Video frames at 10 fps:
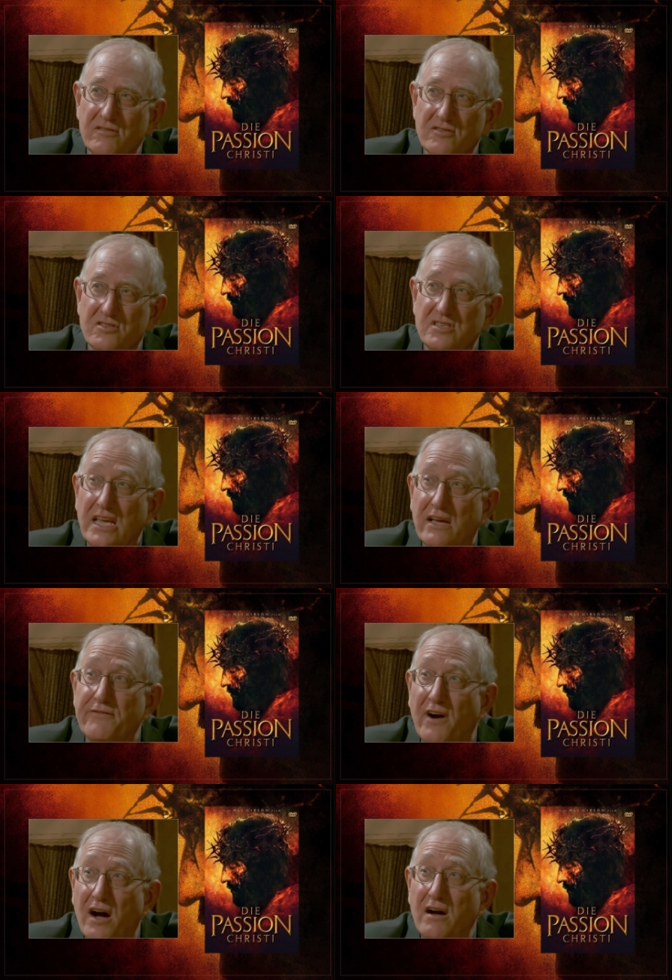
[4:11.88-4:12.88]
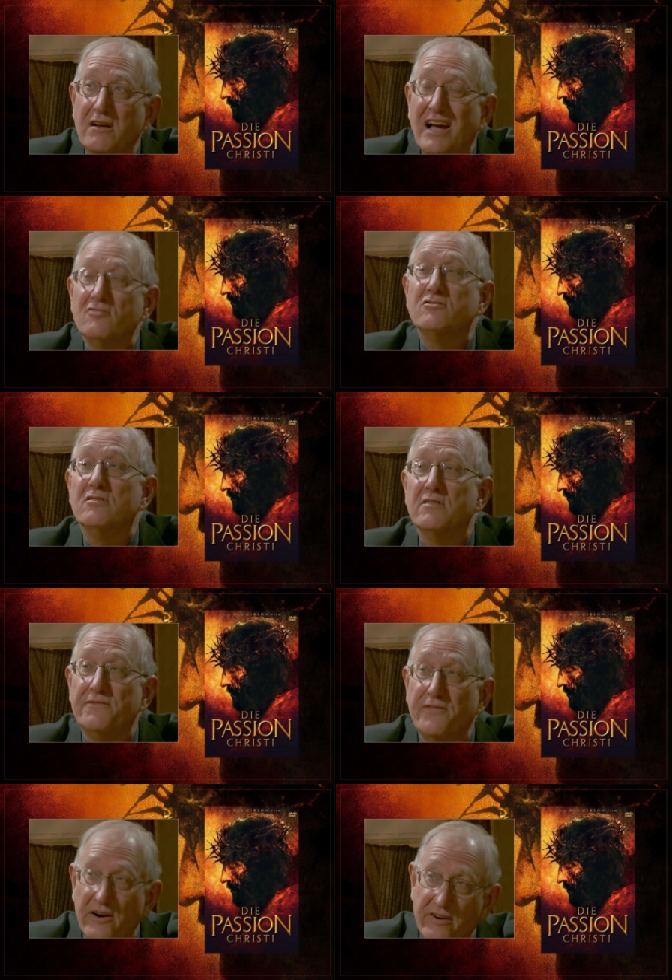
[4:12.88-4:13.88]
das CFR, Council of
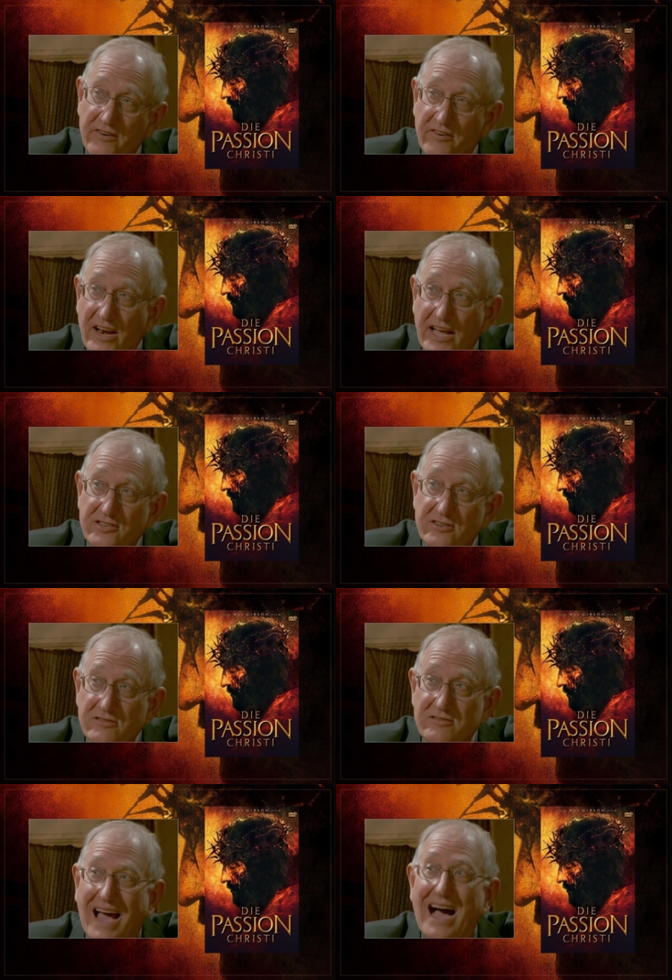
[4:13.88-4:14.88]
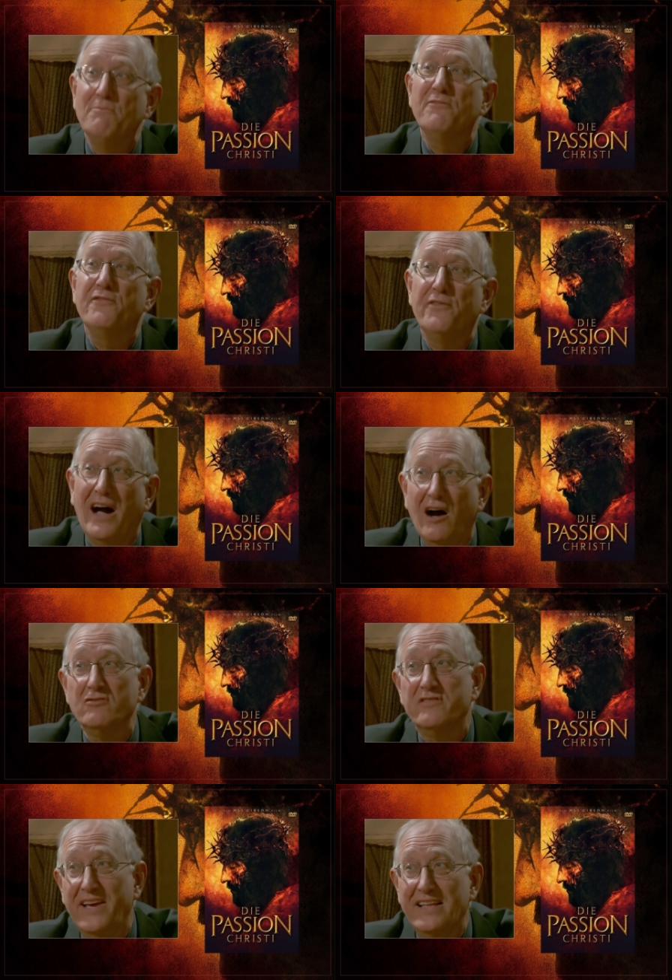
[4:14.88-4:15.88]
Foreign Relations, Amt für
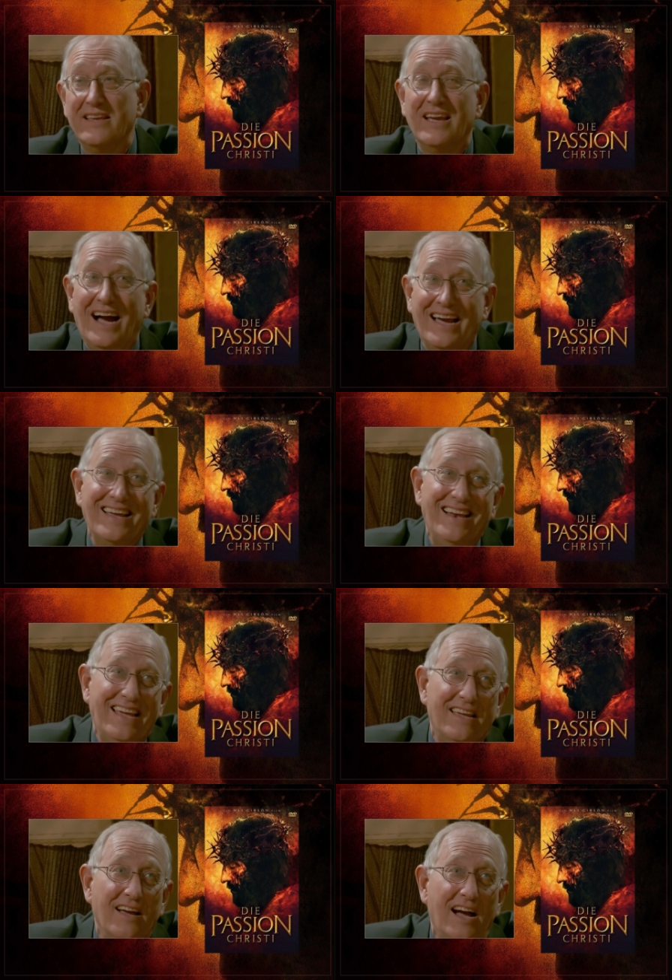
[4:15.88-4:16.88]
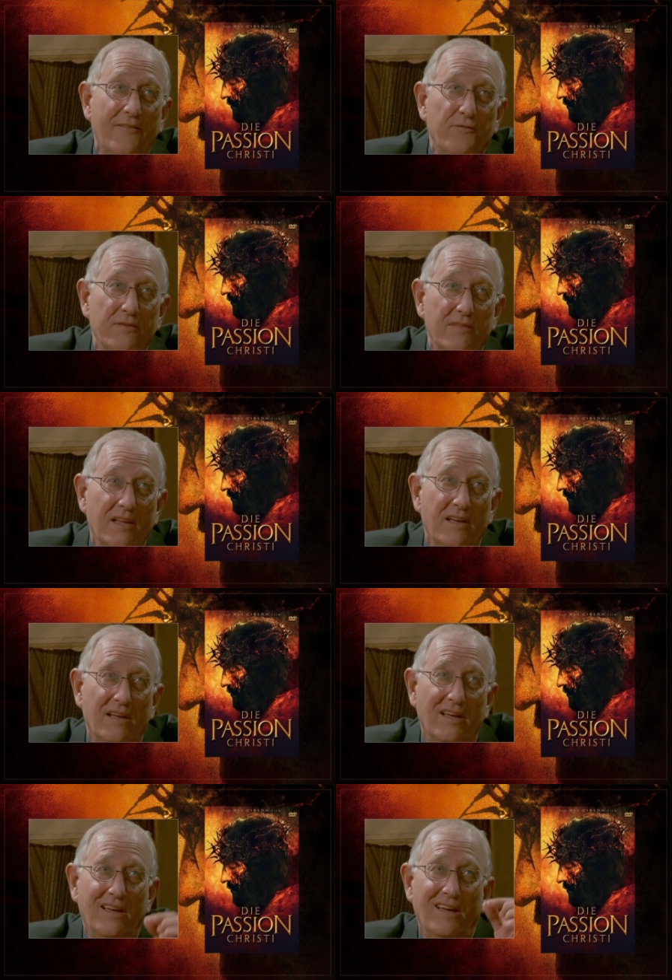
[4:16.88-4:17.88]
Auswärtige Angelegenheiten,
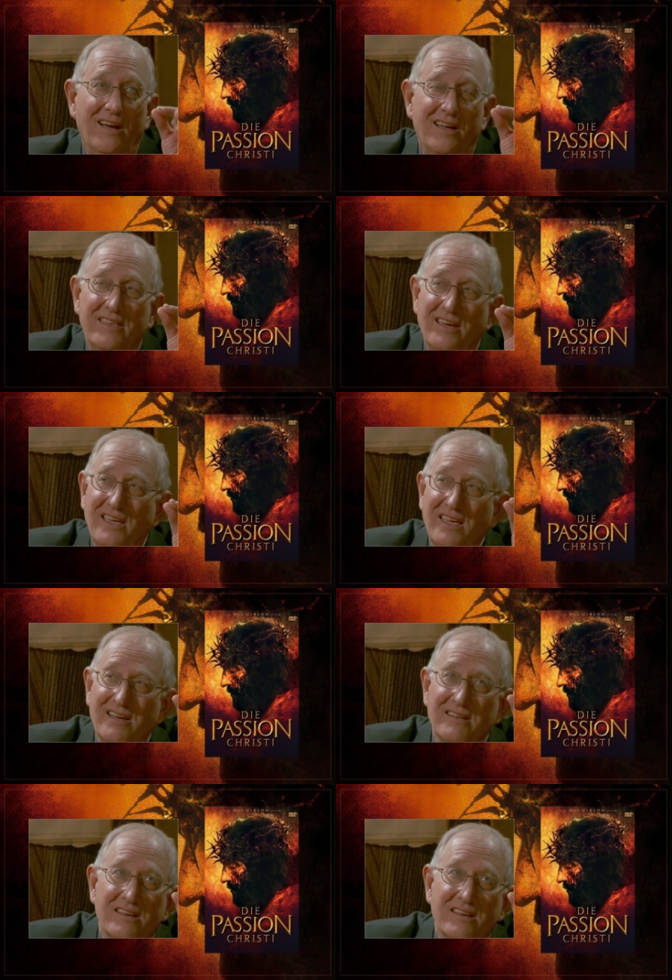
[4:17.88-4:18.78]
hat ja ihren